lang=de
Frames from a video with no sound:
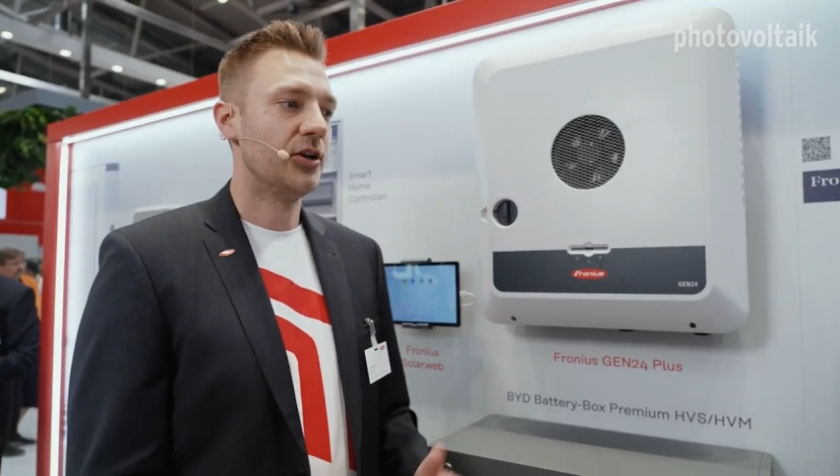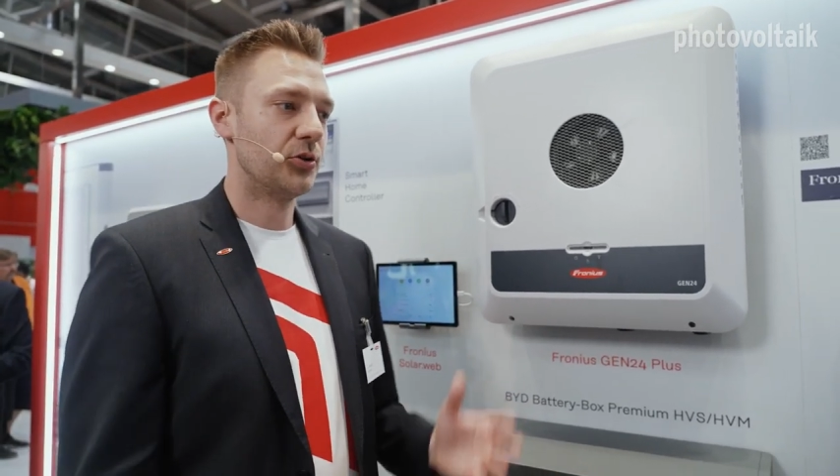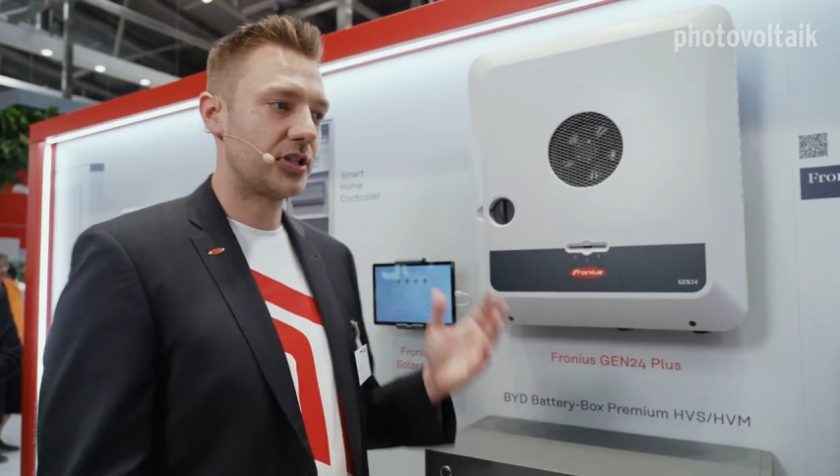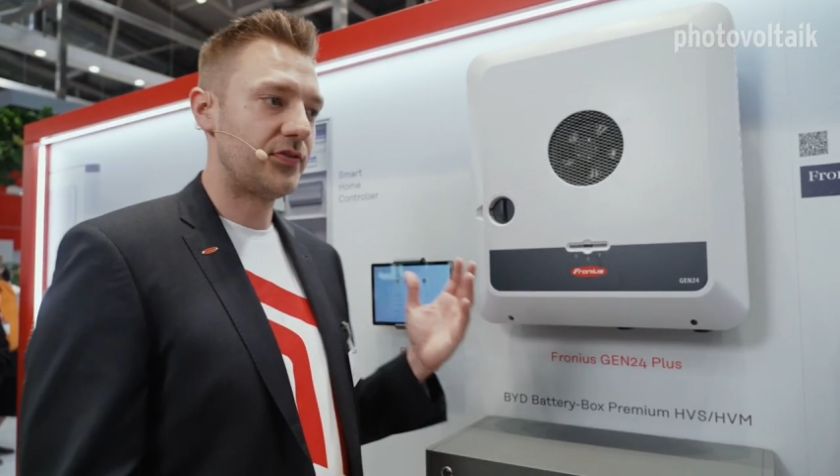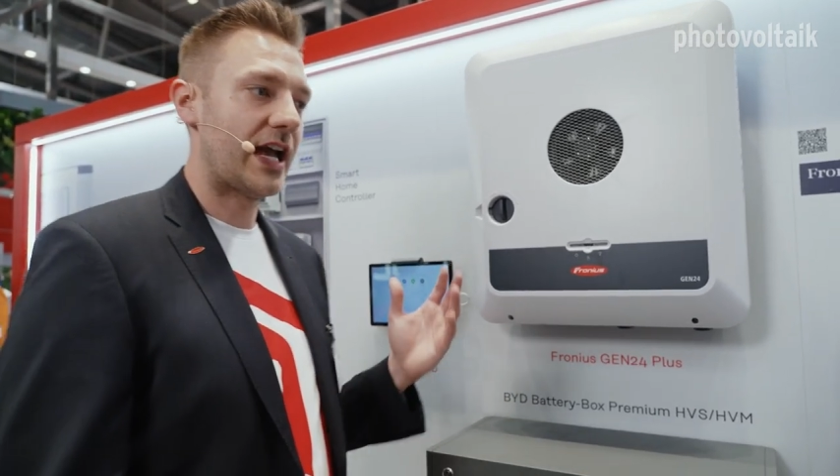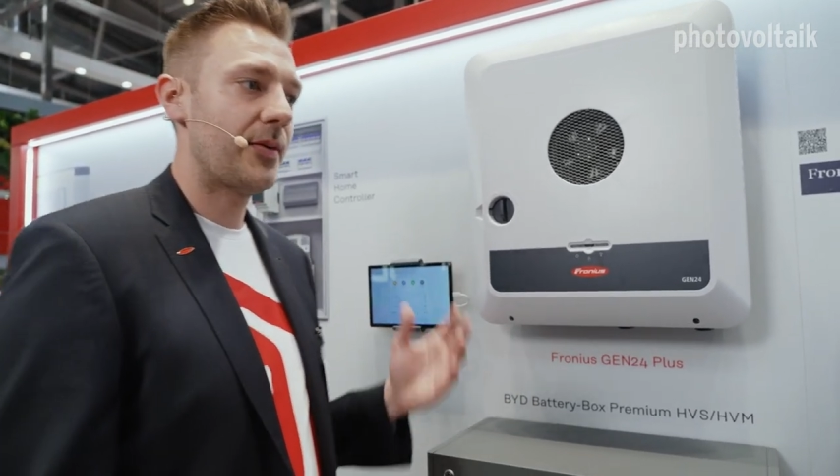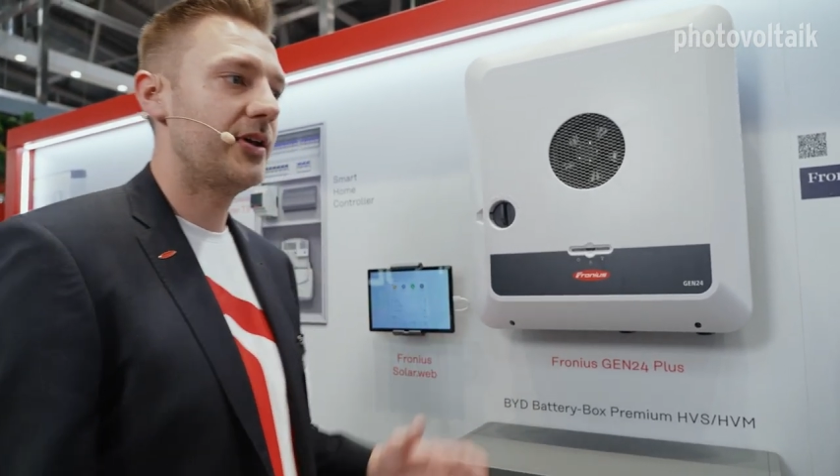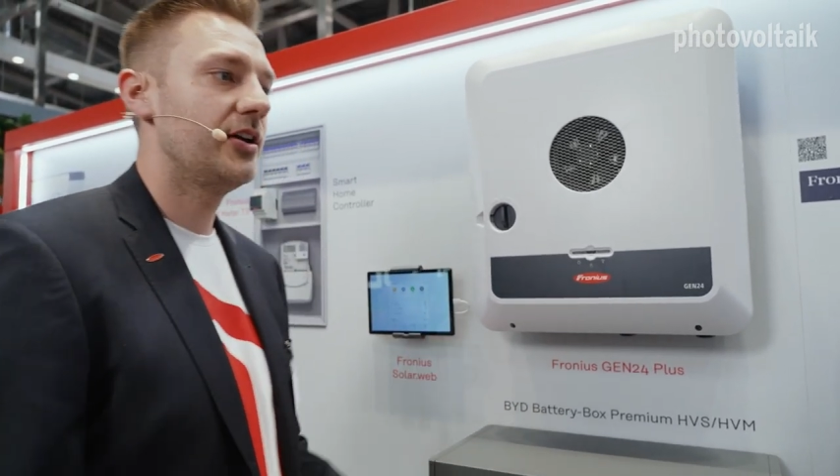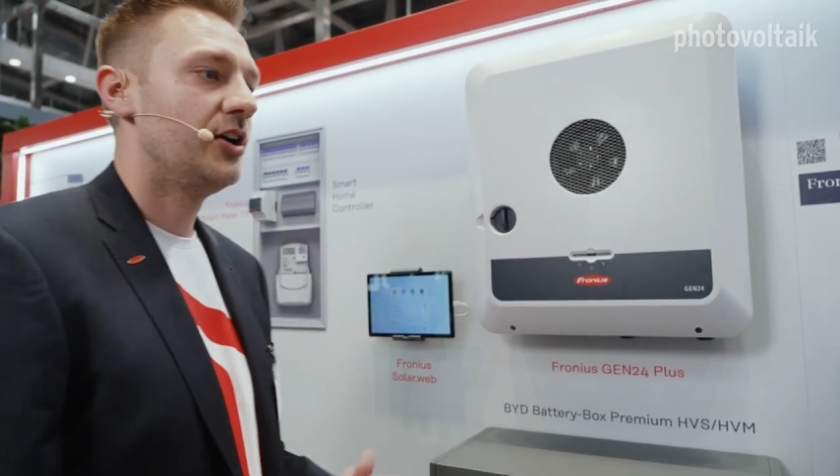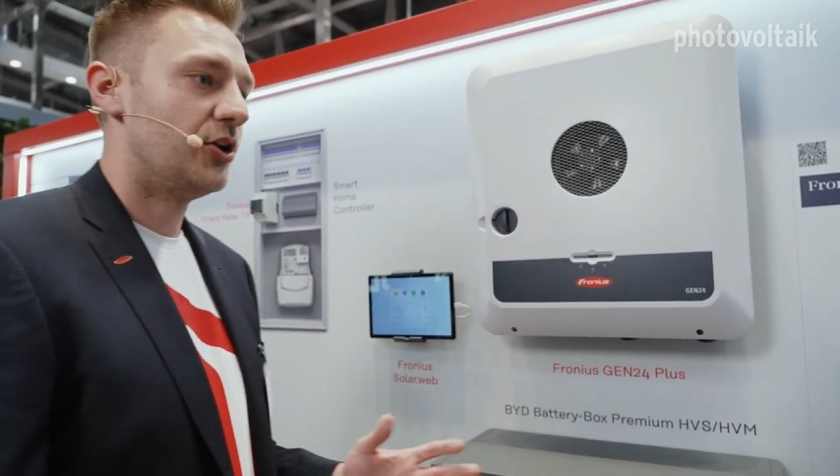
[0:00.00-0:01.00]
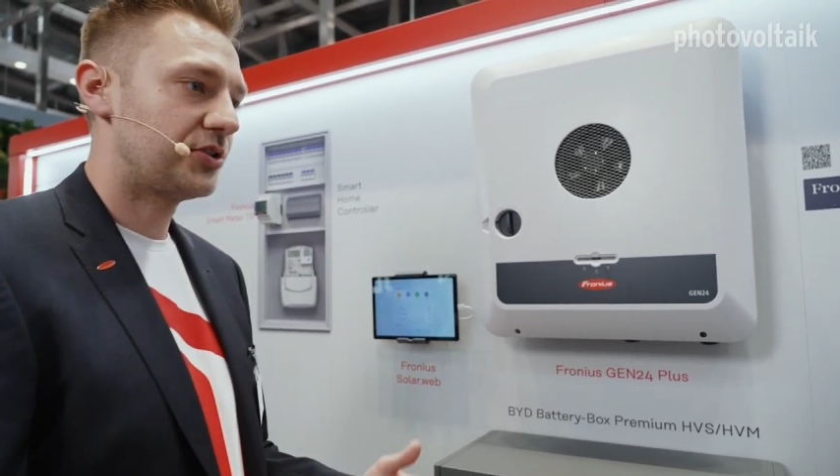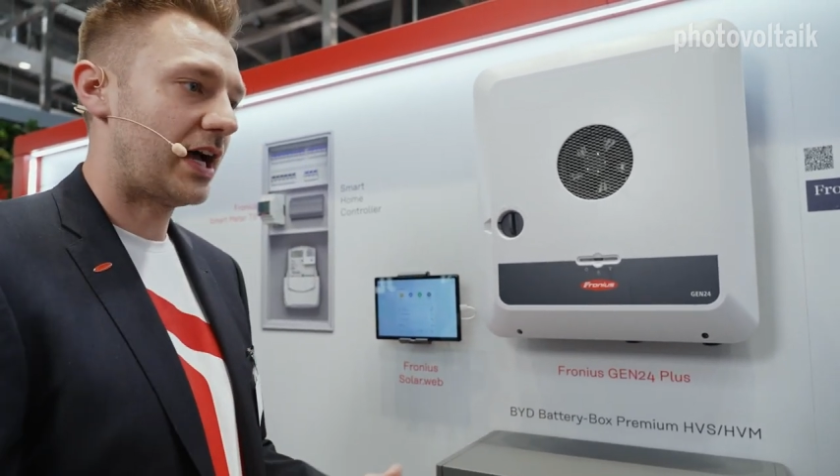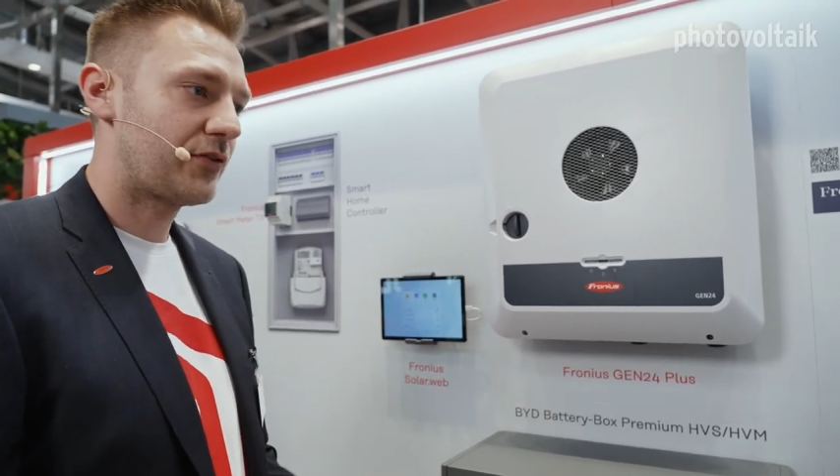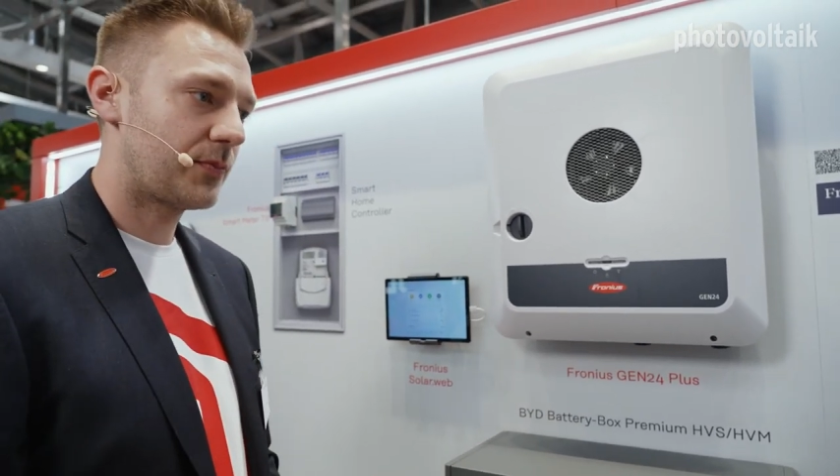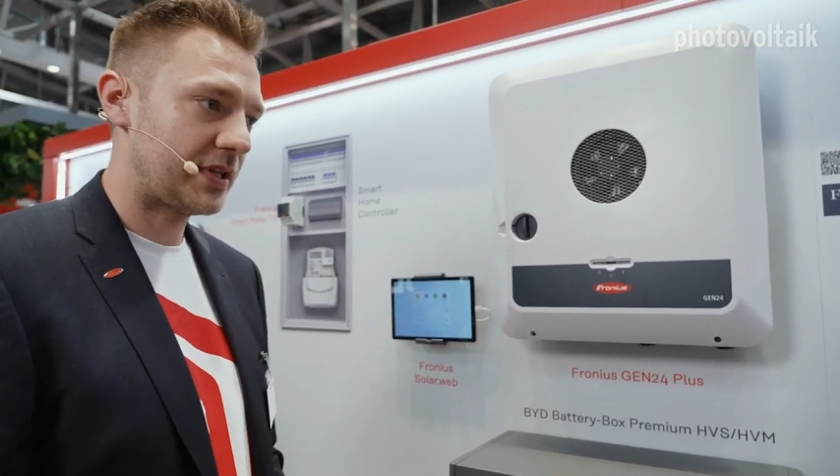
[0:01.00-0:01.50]
und die Wärme und
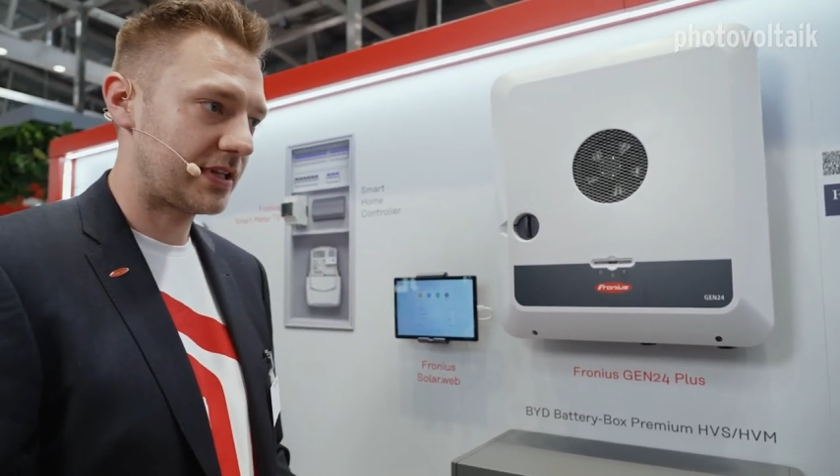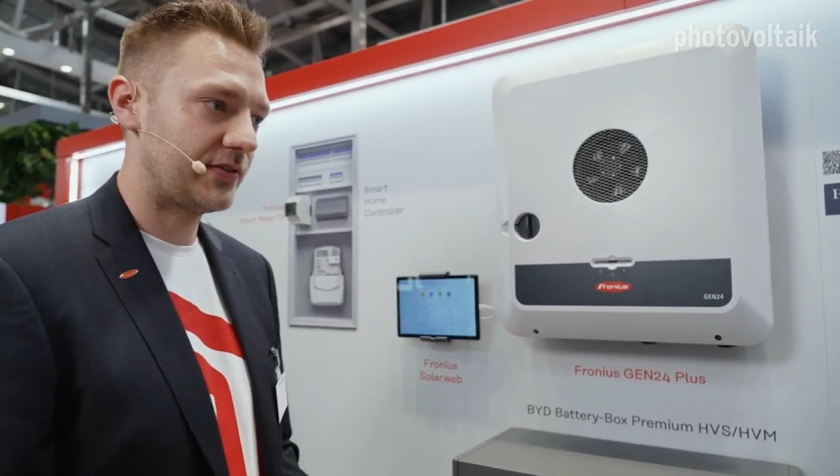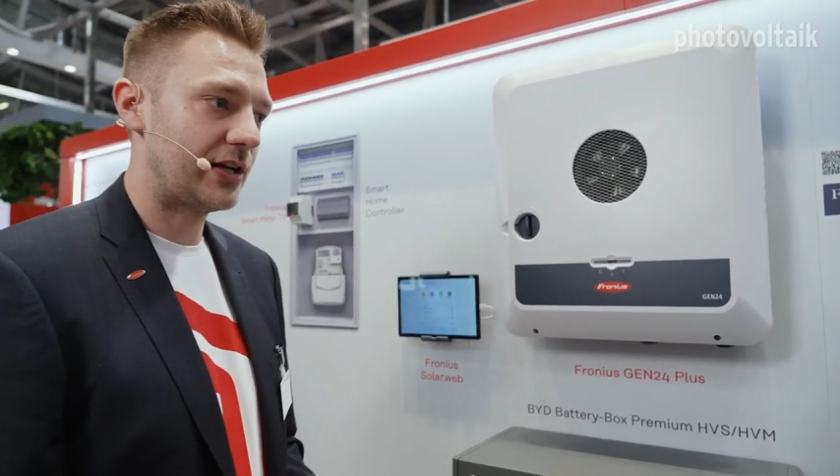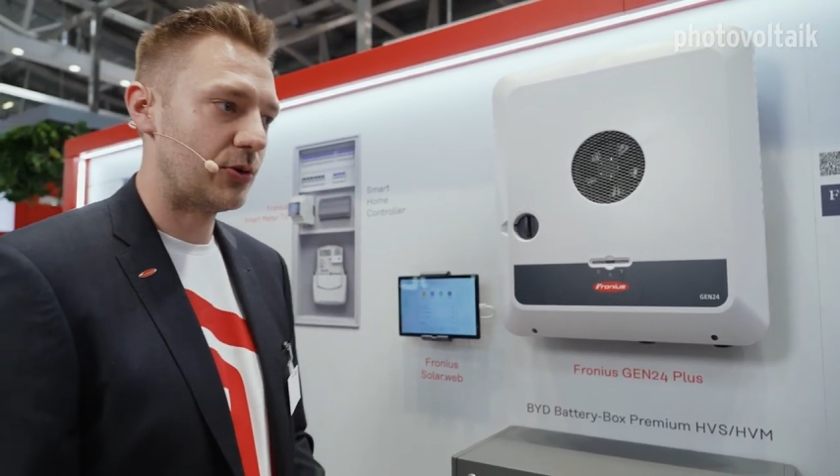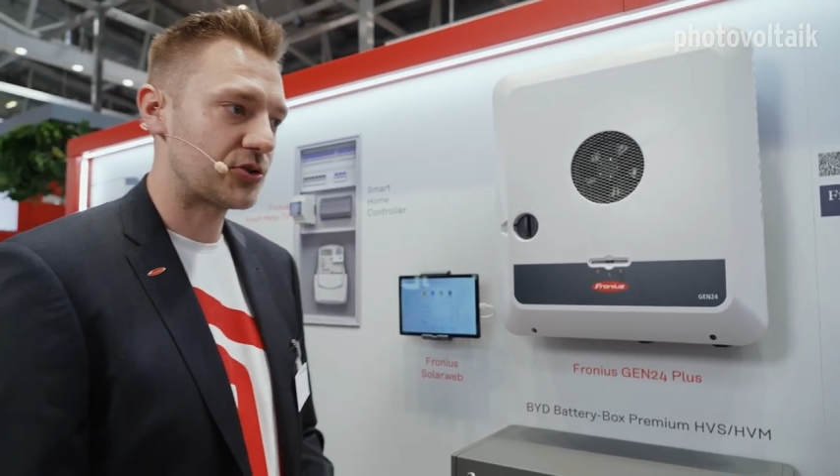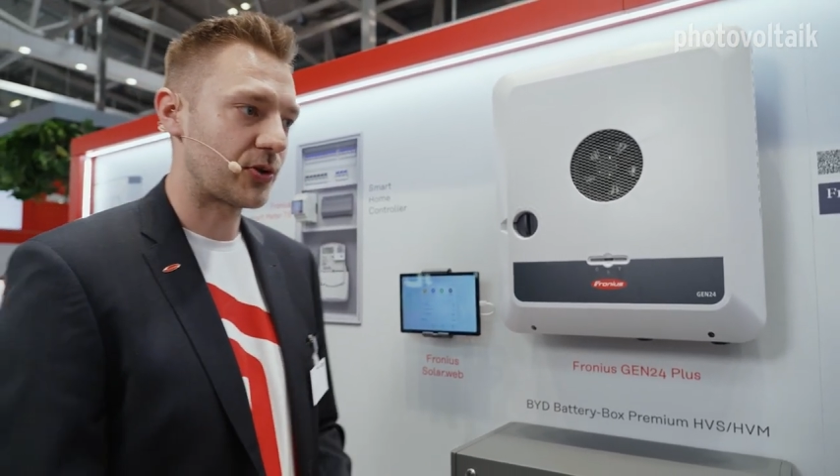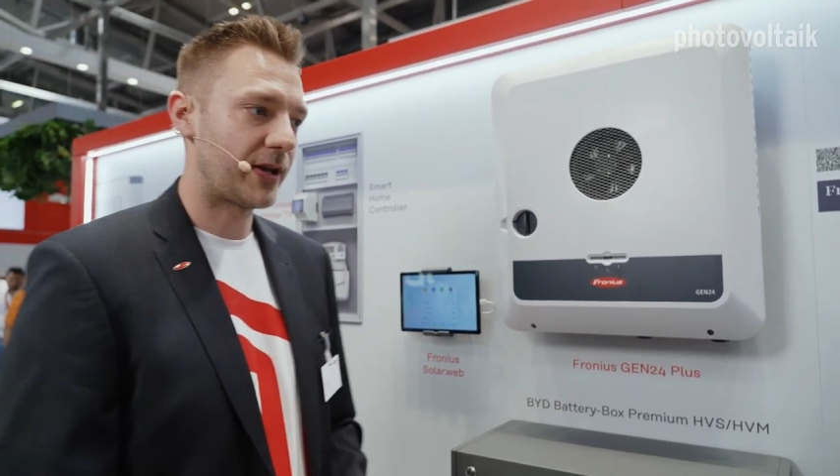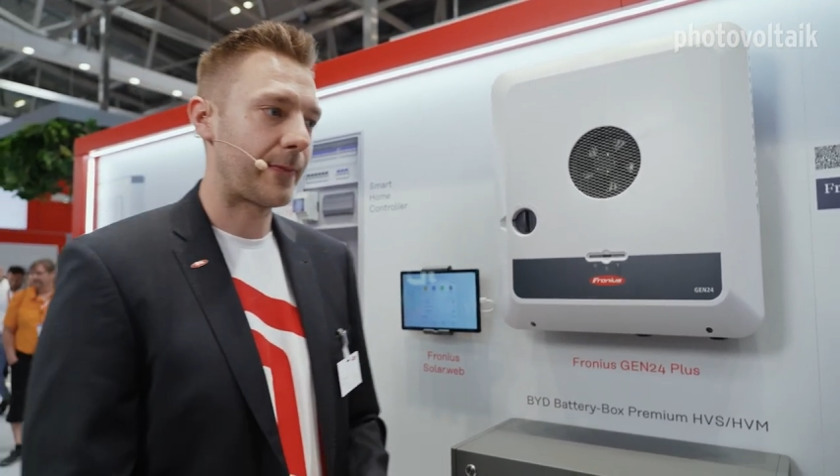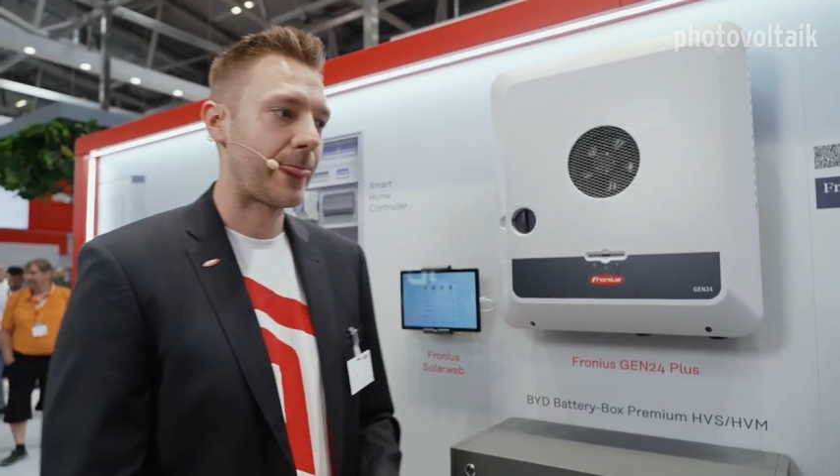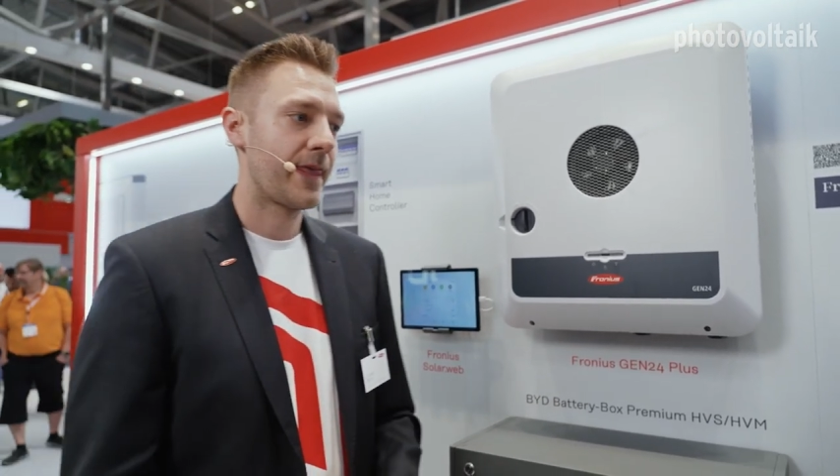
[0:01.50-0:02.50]
dafür bieten wir Lösungen.